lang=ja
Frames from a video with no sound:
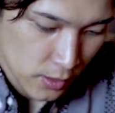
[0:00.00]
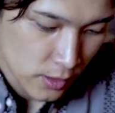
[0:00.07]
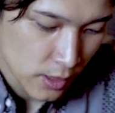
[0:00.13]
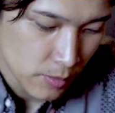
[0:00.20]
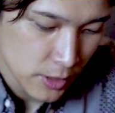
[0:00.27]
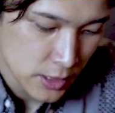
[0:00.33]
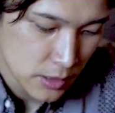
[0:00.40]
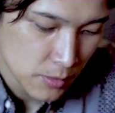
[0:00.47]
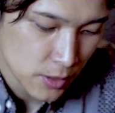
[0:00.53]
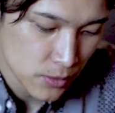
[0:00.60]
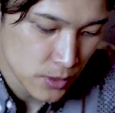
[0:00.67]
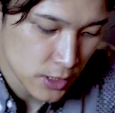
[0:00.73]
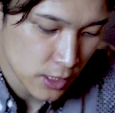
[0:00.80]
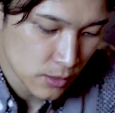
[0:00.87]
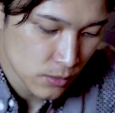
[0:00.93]
で、3つ目
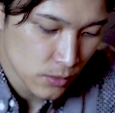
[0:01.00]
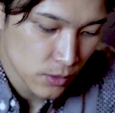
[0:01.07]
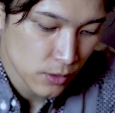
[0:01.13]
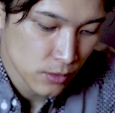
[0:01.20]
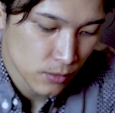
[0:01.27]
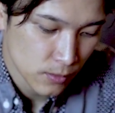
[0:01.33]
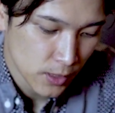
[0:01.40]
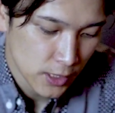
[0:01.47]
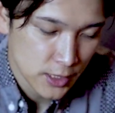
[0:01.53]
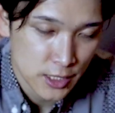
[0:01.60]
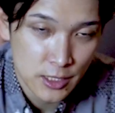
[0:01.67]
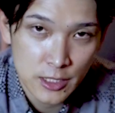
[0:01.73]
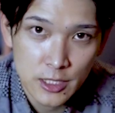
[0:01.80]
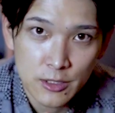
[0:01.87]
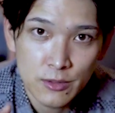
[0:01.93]
のスタンドっていうのは、
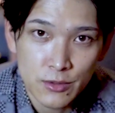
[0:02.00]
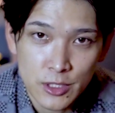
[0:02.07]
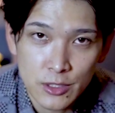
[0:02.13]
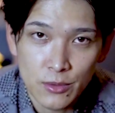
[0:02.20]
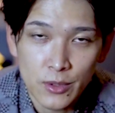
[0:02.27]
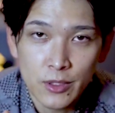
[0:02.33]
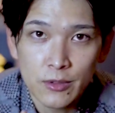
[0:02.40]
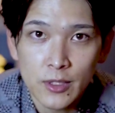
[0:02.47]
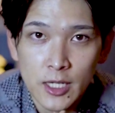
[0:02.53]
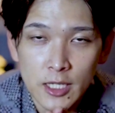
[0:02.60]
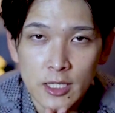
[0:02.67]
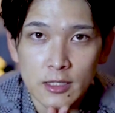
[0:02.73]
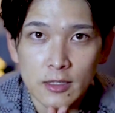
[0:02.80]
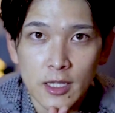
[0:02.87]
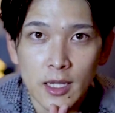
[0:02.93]
1日のうちどれぐら
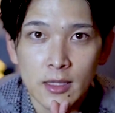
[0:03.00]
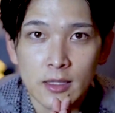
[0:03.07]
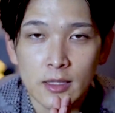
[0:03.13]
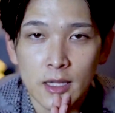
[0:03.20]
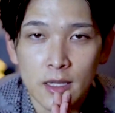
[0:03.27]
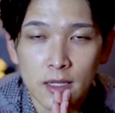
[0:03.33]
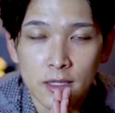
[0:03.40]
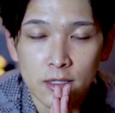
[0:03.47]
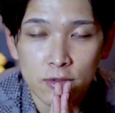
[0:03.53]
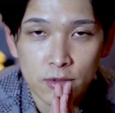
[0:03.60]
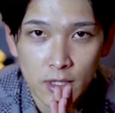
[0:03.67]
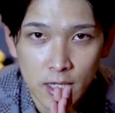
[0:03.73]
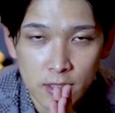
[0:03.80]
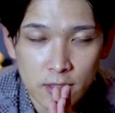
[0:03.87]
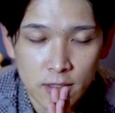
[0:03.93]
い立っている
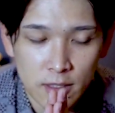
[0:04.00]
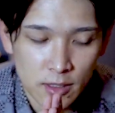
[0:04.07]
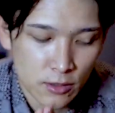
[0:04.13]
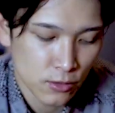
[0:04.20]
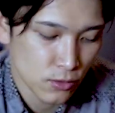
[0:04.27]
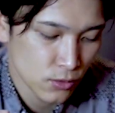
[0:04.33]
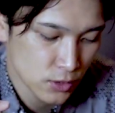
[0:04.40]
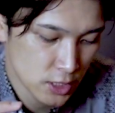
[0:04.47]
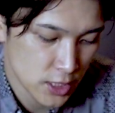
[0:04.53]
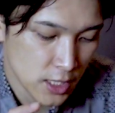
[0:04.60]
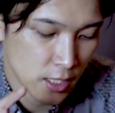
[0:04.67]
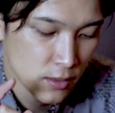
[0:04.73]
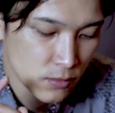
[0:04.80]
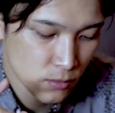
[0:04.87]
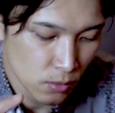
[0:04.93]
かっていう時
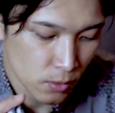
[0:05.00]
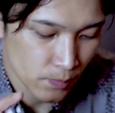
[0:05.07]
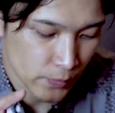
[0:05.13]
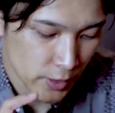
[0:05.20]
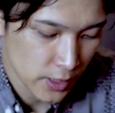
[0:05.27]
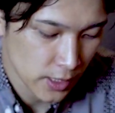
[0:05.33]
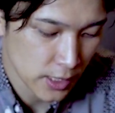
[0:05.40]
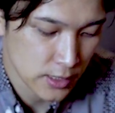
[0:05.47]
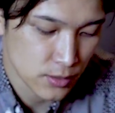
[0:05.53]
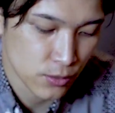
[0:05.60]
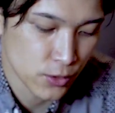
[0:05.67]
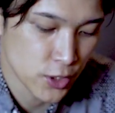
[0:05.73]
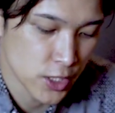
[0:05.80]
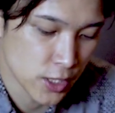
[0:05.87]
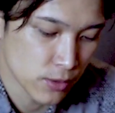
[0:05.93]
間を計
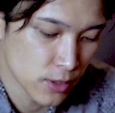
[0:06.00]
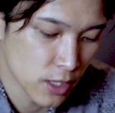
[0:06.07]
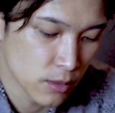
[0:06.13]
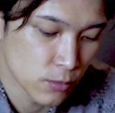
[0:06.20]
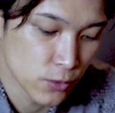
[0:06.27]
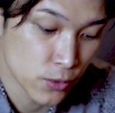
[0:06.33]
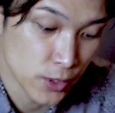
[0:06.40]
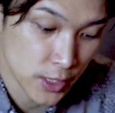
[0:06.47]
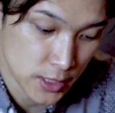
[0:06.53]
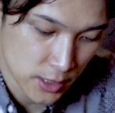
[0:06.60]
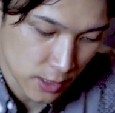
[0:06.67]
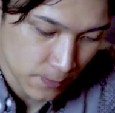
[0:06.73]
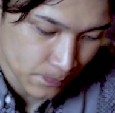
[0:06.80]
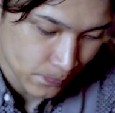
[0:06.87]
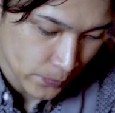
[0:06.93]
測してくれるものです
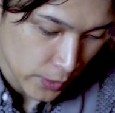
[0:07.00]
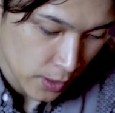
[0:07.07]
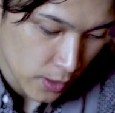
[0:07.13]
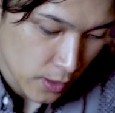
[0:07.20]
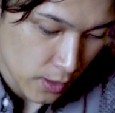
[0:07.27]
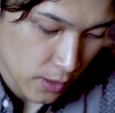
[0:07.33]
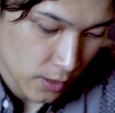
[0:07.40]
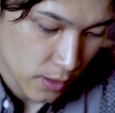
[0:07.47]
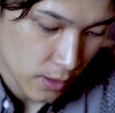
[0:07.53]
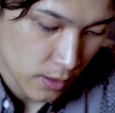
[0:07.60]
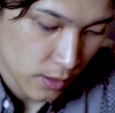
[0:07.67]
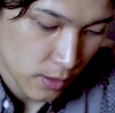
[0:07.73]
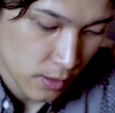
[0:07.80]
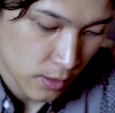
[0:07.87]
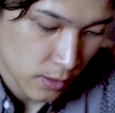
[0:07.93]
ね。
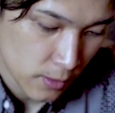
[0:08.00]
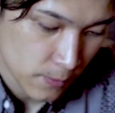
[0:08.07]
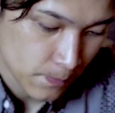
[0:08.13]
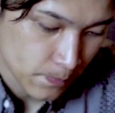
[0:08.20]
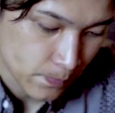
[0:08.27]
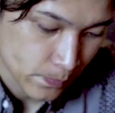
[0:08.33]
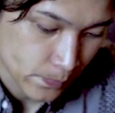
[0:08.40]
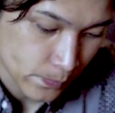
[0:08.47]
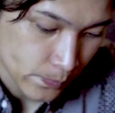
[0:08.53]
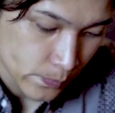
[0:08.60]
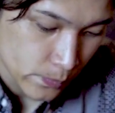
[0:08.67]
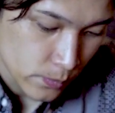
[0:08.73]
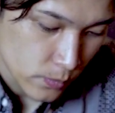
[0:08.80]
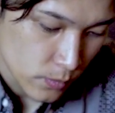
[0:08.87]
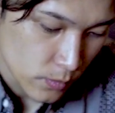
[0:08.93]

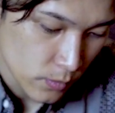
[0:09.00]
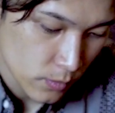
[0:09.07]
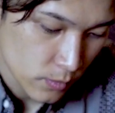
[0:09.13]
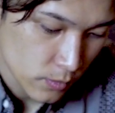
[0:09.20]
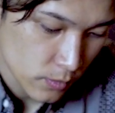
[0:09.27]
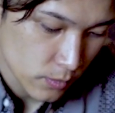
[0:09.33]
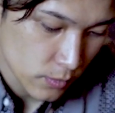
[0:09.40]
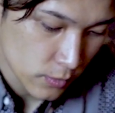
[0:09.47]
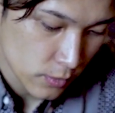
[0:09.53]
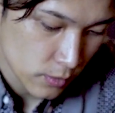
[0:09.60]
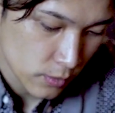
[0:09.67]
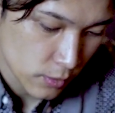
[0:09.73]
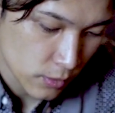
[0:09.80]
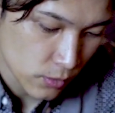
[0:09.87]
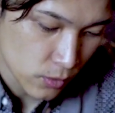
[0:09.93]

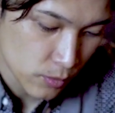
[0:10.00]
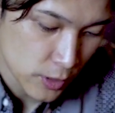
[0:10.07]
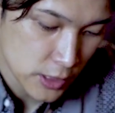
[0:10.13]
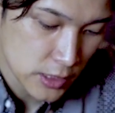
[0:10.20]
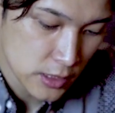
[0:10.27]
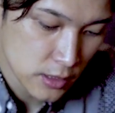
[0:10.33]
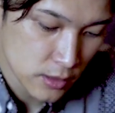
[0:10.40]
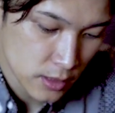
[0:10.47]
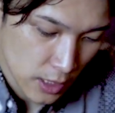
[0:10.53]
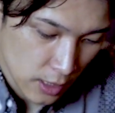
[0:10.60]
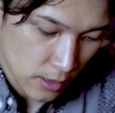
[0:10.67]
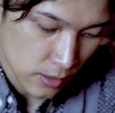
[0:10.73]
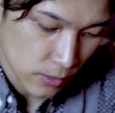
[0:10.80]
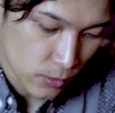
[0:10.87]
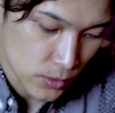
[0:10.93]
えー、この3つ
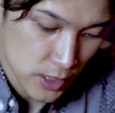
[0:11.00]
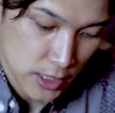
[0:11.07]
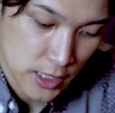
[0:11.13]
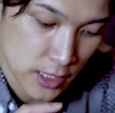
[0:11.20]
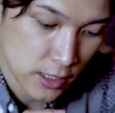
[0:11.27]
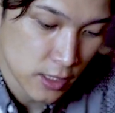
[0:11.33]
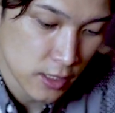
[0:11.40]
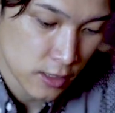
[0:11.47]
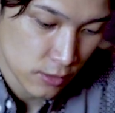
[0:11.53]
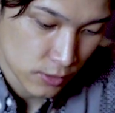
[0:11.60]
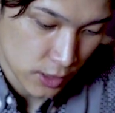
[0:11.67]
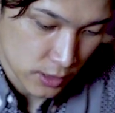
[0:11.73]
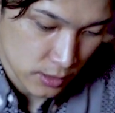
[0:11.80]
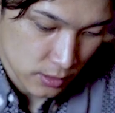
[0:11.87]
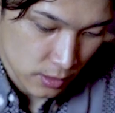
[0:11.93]
で構成されたリング
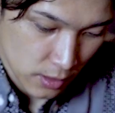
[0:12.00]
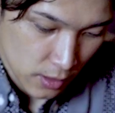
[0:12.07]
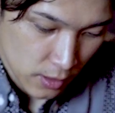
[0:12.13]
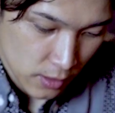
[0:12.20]
です。